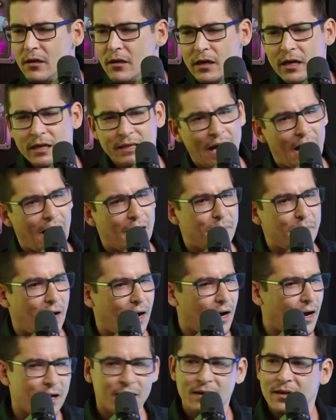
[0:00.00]
Que
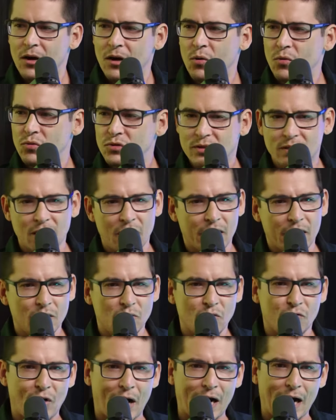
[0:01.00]
derramar o sangue
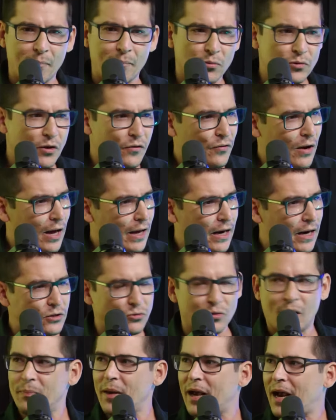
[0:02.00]
do vagabundo em
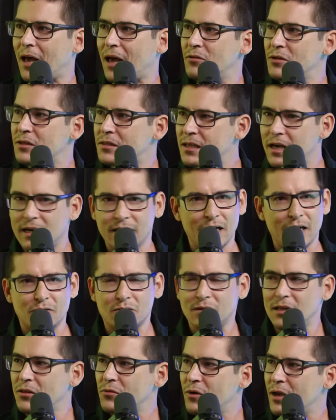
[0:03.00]
flagrante não é pecado de sangue, não é
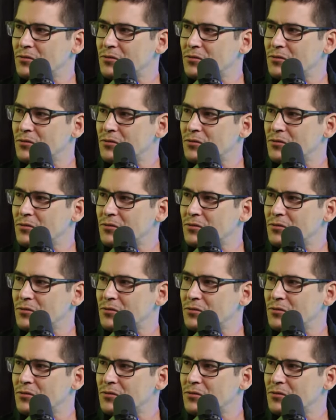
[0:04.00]
isso que tem no